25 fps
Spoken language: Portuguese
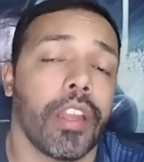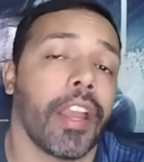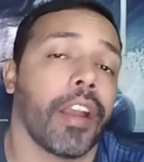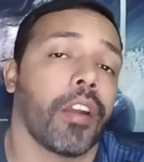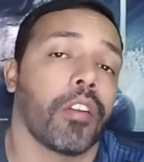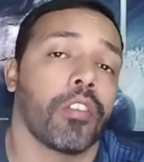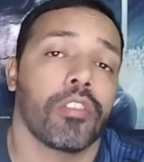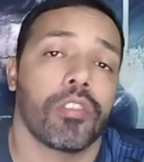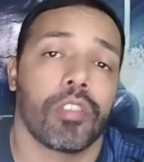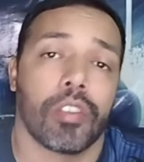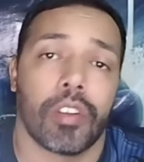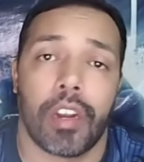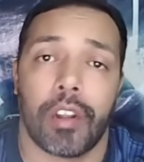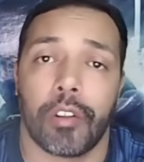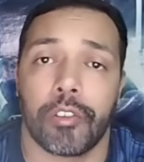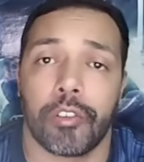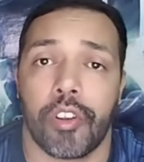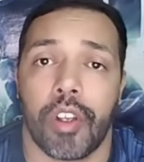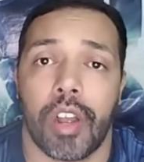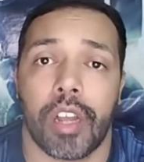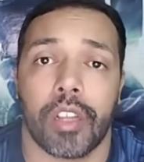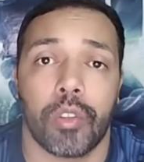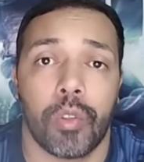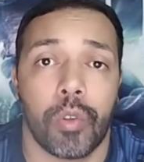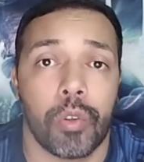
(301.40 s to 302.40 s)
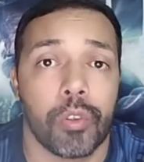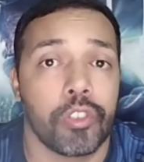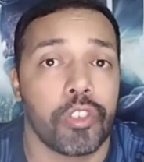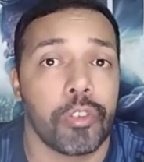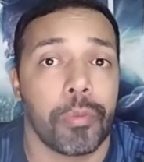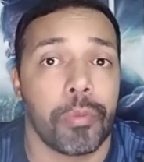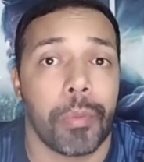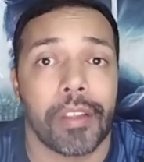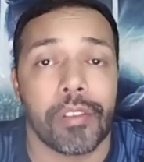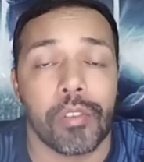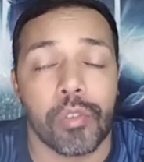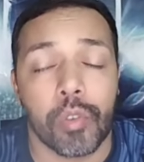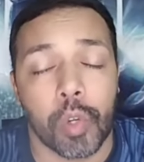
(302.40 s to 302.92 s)
e recondicionar o jogador onde
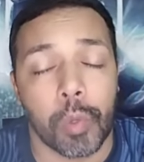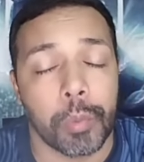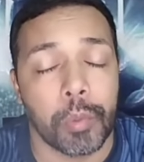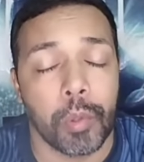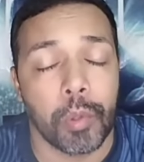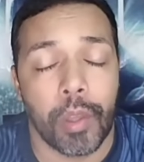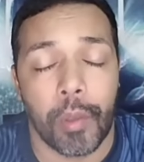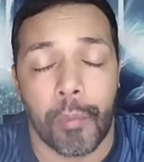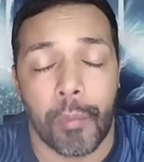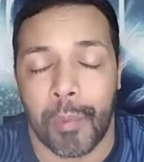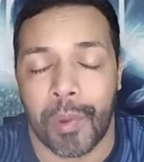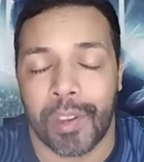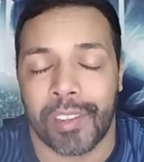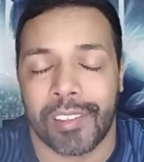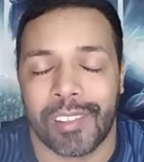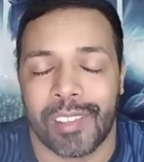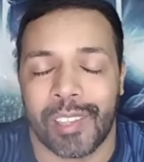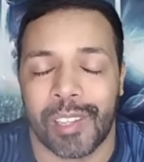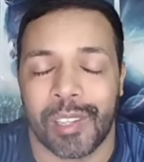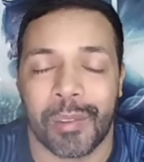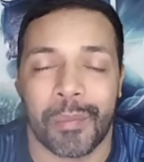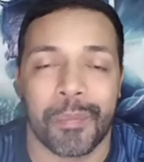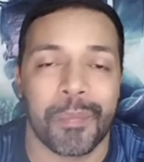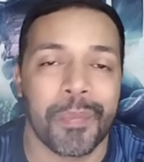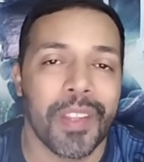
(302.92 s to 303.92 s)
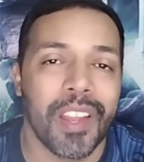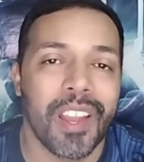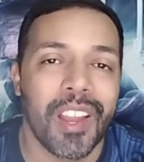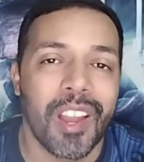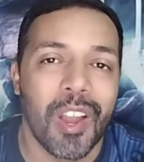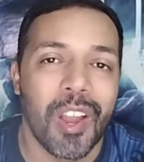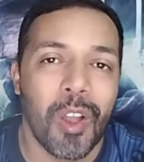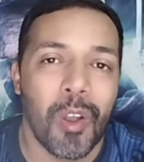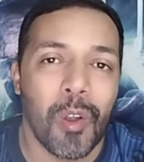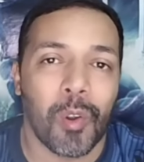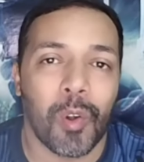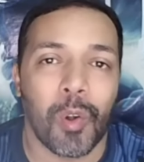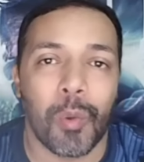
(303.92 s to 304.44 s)
mais o clube do Remo precisa.
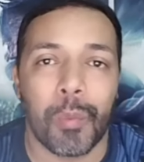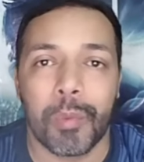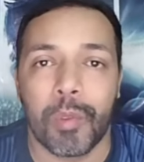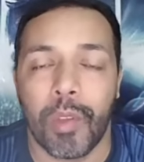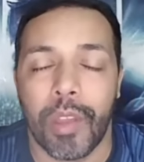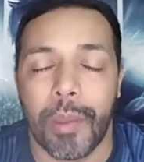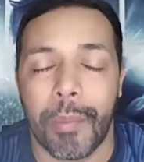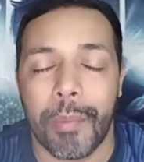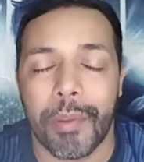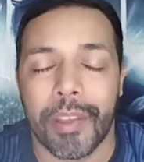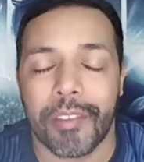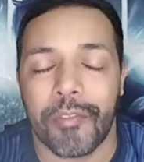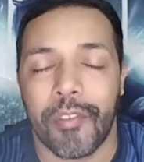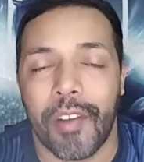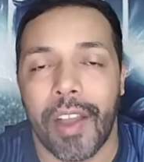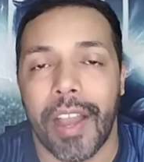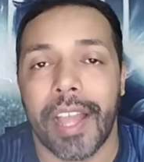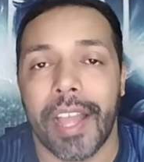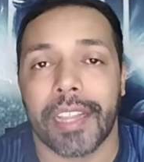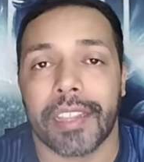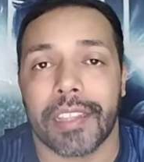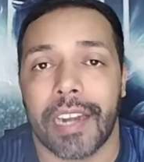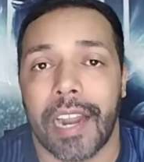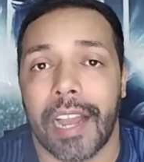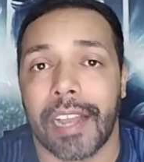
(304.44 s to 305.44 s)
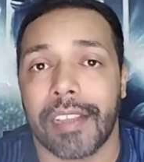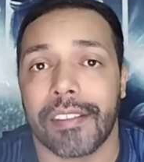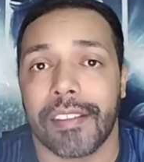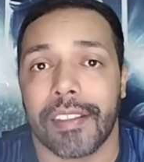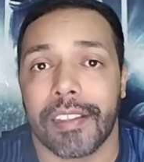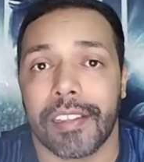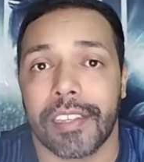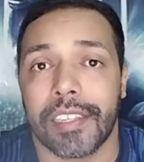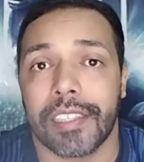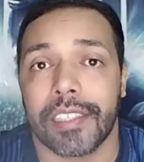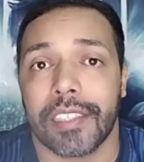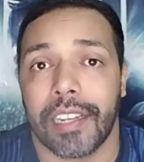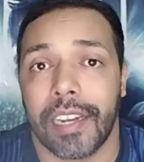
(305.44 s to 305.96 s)
O clube do Remo que vai atrás
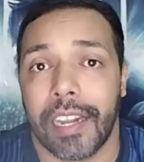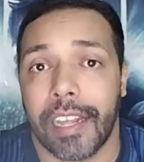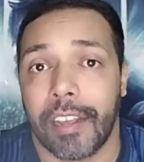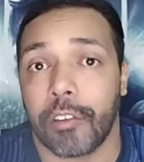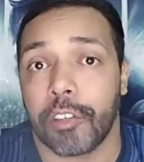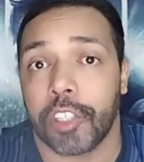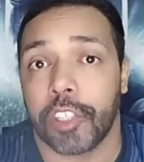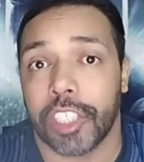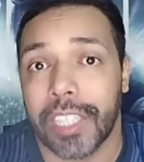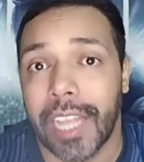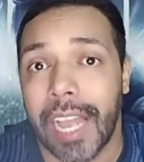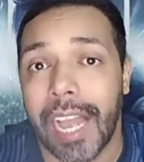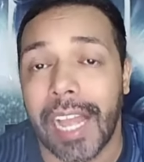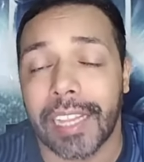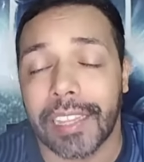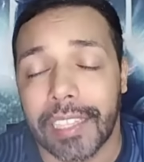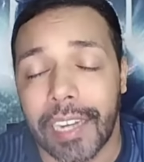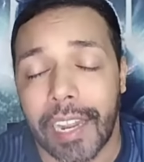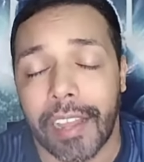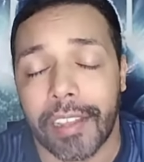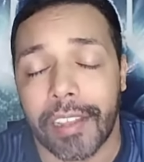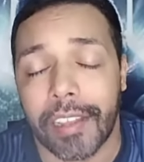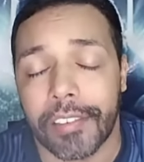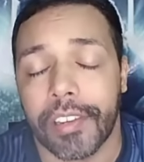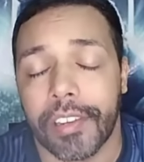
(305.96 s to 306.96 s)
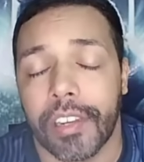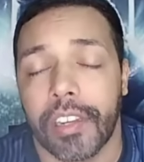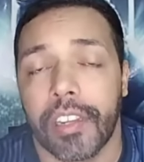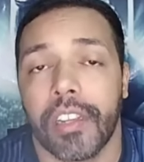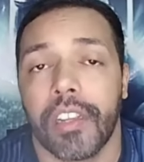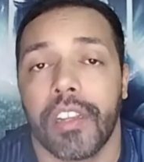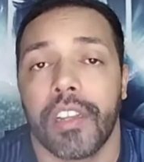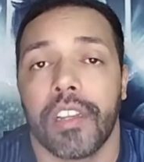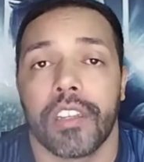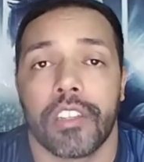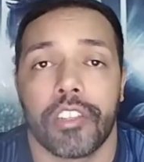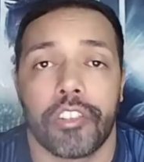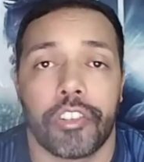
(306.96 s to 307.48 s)
ainda, né? Ou está atrás
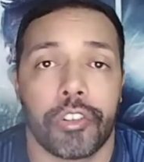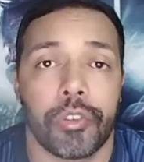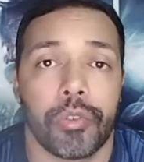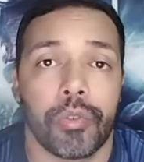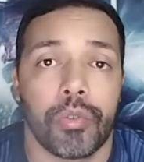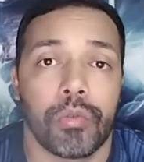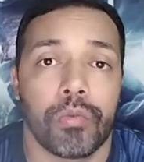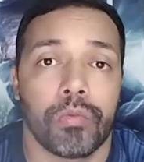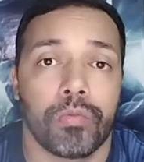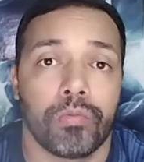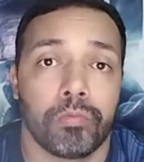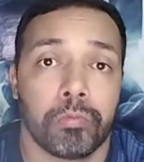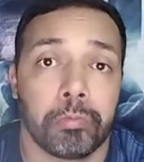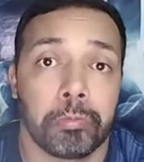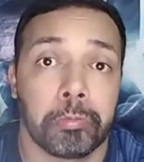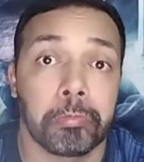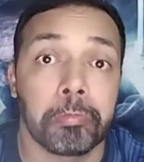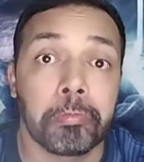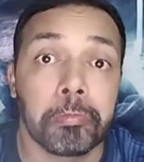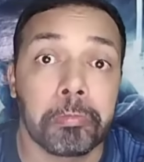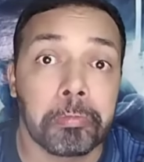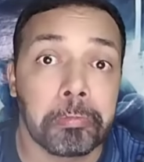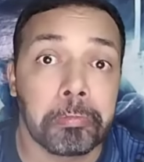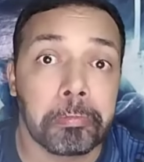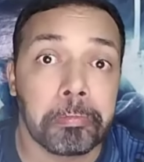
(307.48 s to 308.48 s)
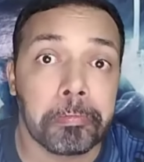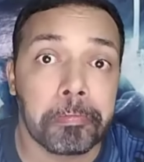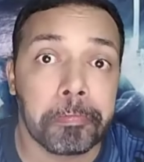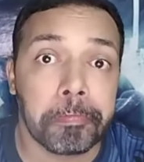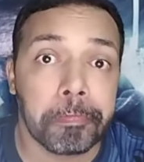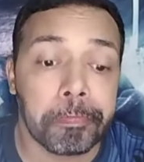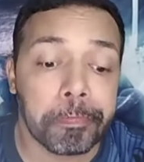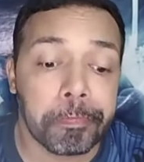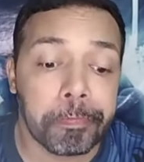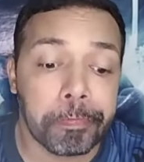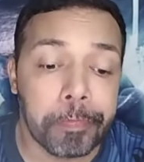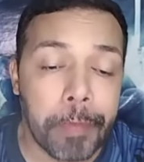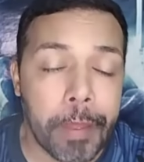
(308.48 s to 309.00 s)
de um
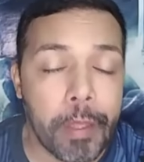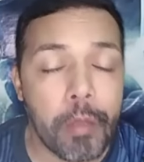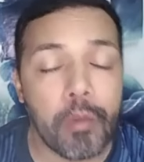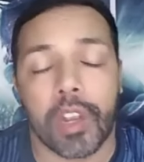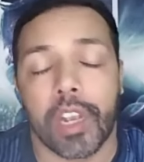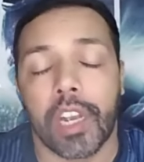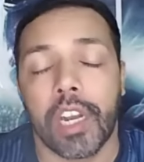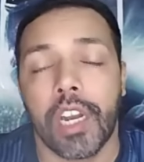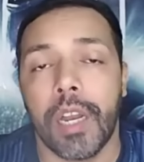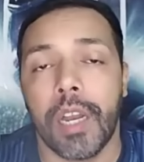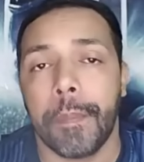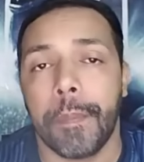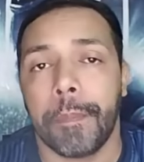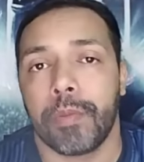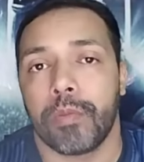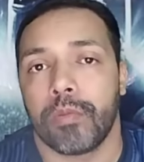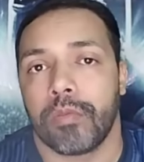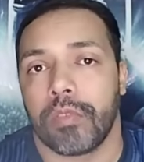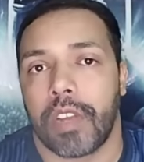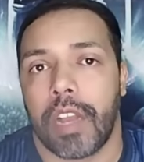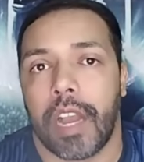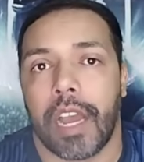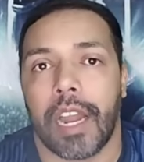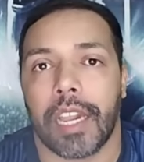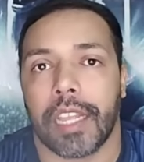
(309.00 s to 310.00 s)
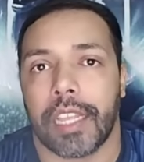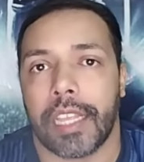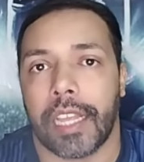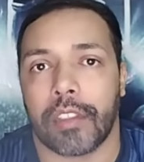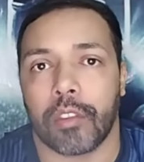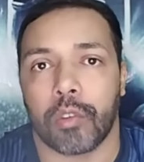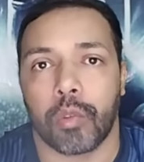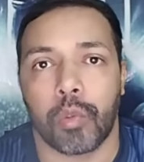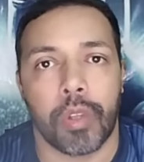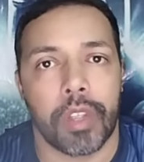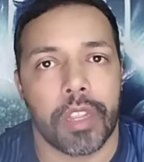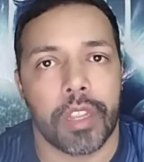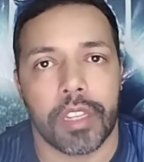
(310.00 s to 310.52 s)
meio campo, o cara que
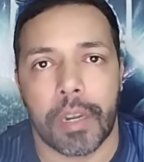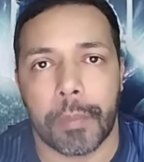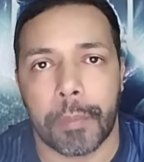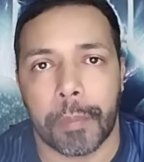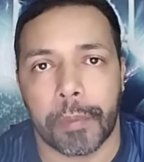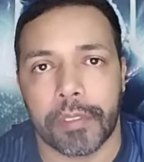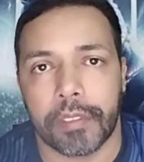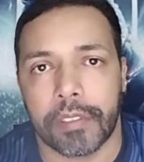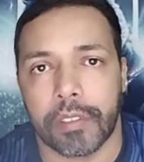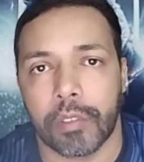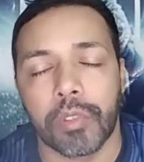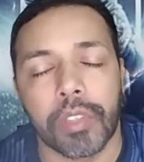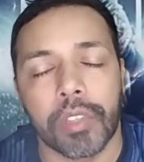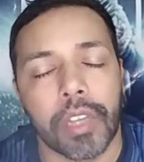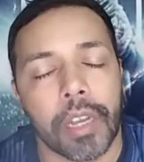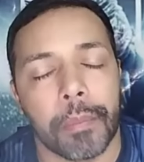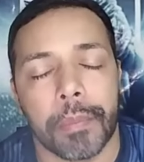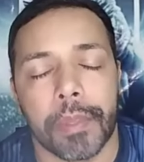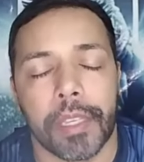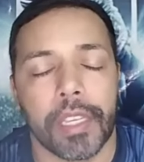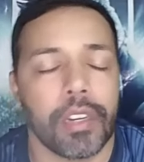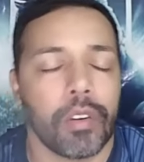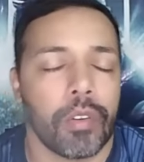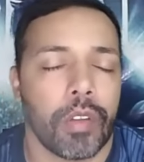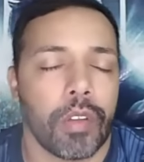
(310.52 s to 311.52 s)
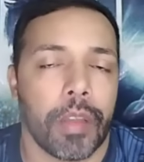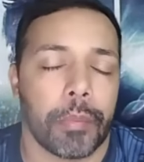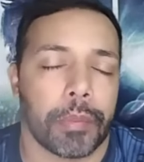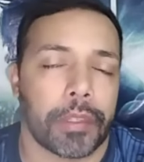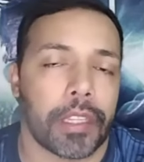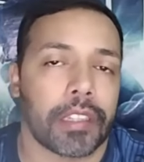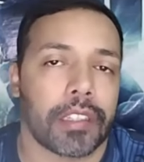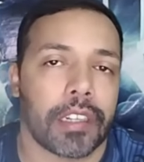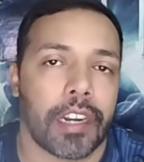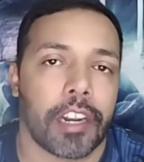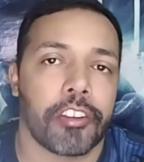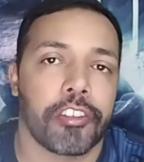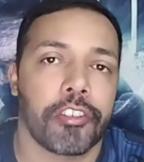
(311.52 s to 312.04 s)
atua ali na posição do Camilo, o Remo está
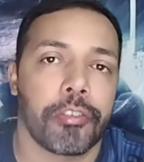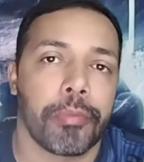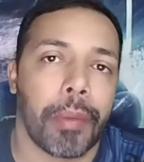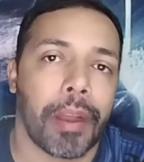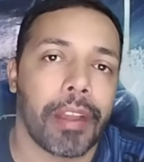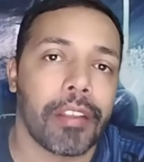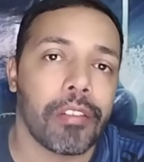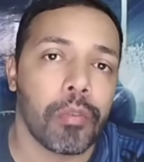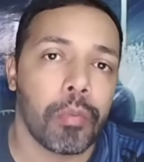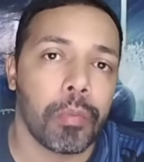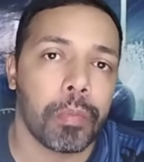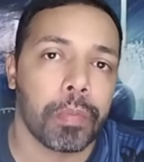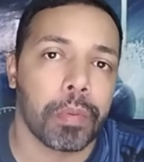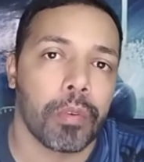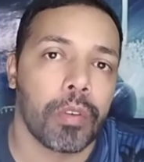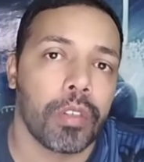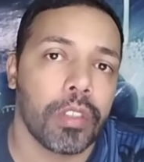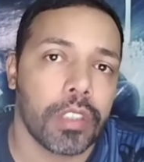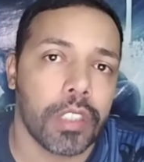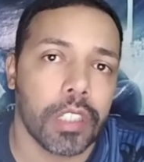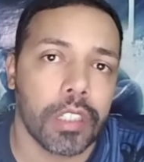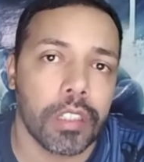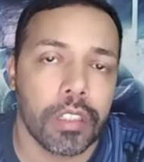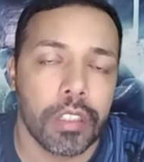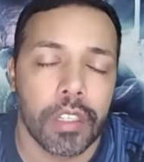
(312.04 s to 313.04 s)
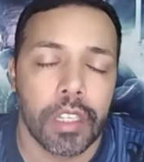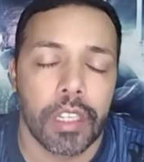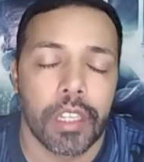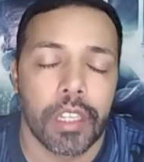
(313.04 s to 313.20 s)
atrás de mais um ponta,